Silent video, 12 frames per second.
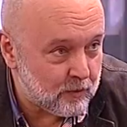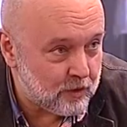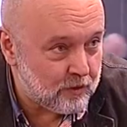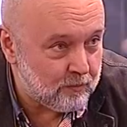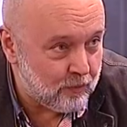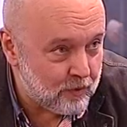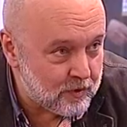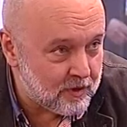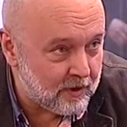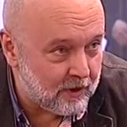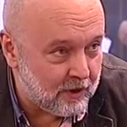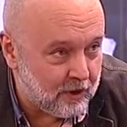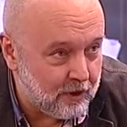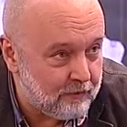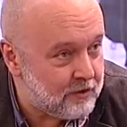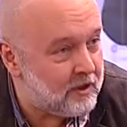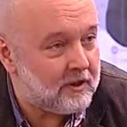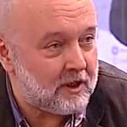очень поздно, и не
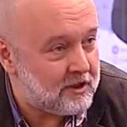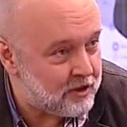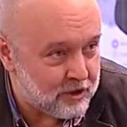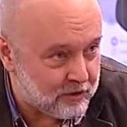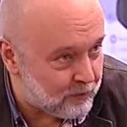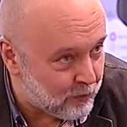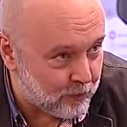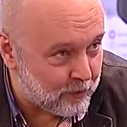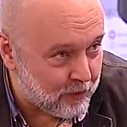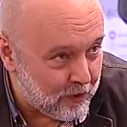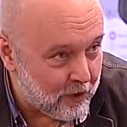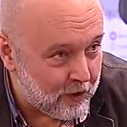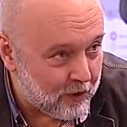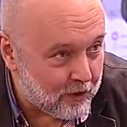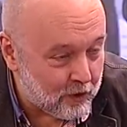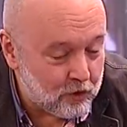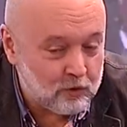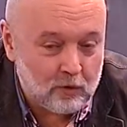все досиживают
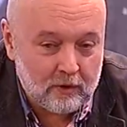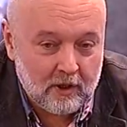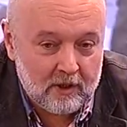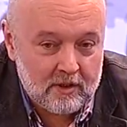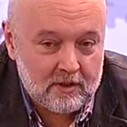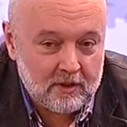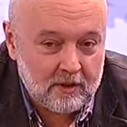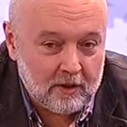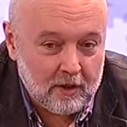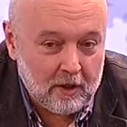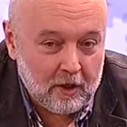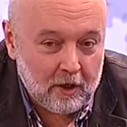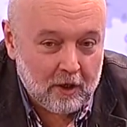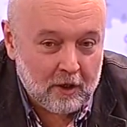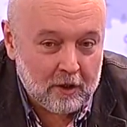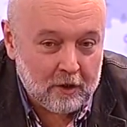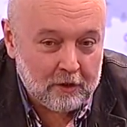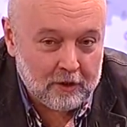э, журналисты.
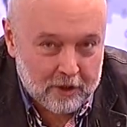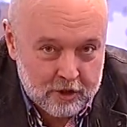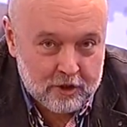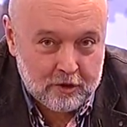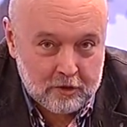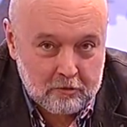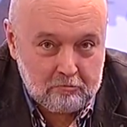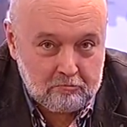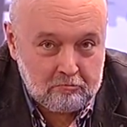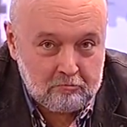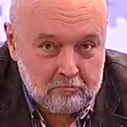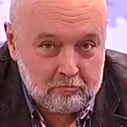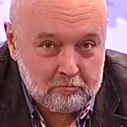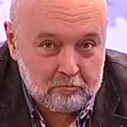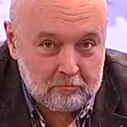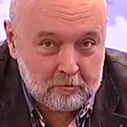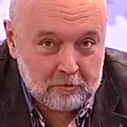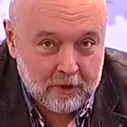Э, наши
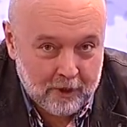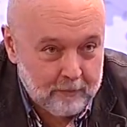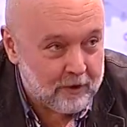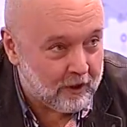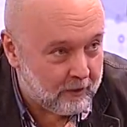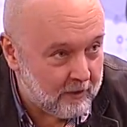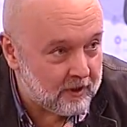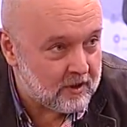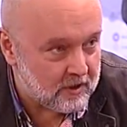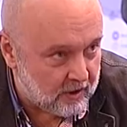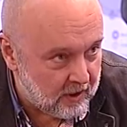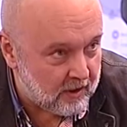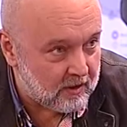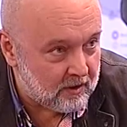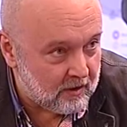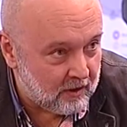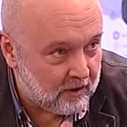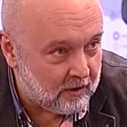крепкие ребята сидят
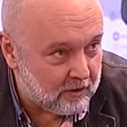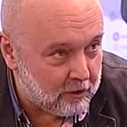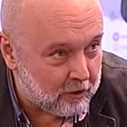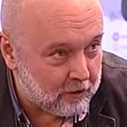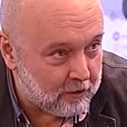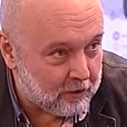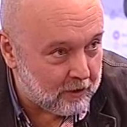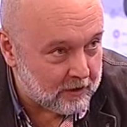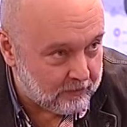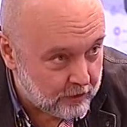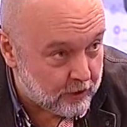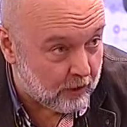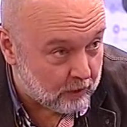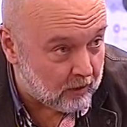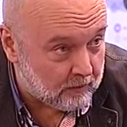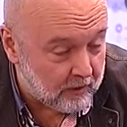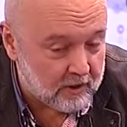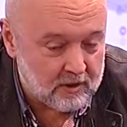и освещают этот
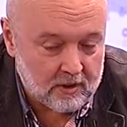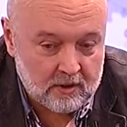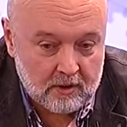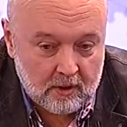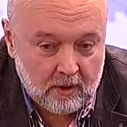процесс.